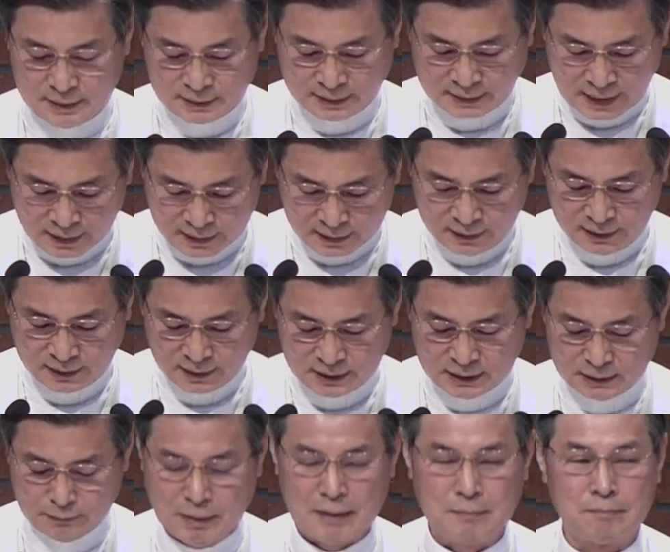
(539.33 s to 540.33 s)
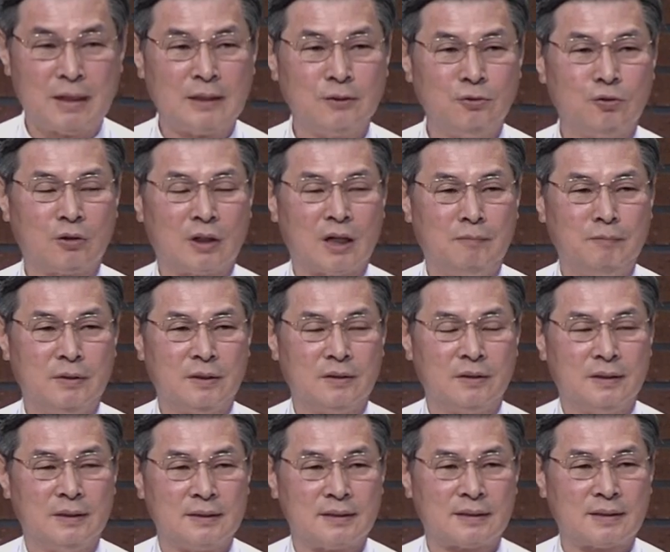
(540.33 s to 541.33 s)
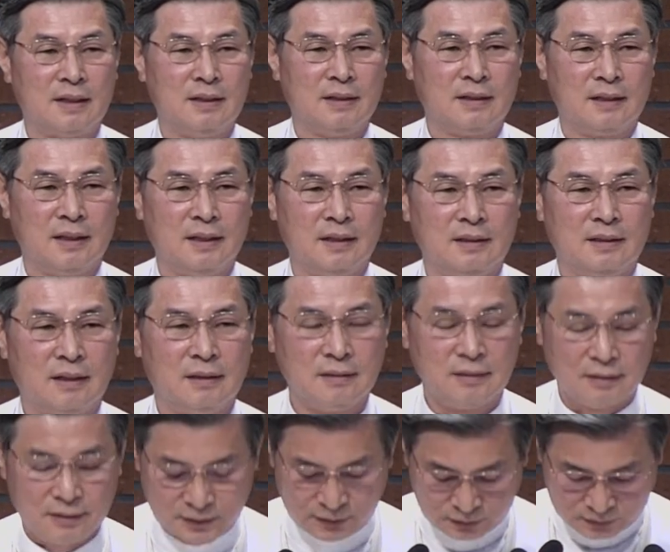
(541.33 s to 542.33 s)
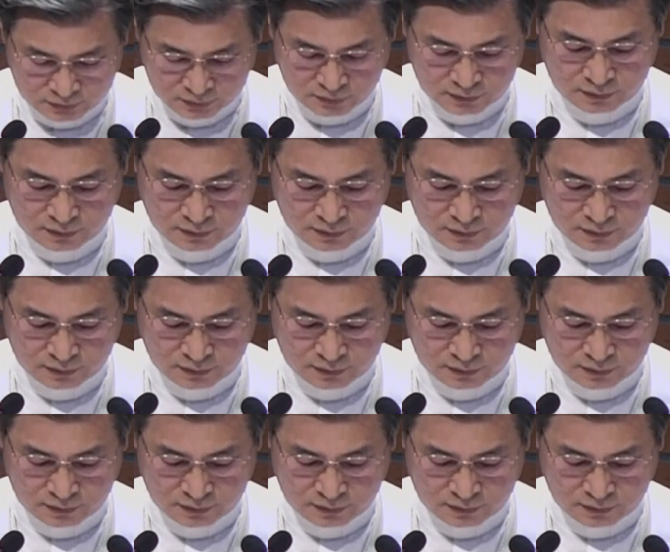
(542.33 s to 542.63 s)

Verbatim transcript: 자기 열심에 만족하며 살게 되는 것이죠.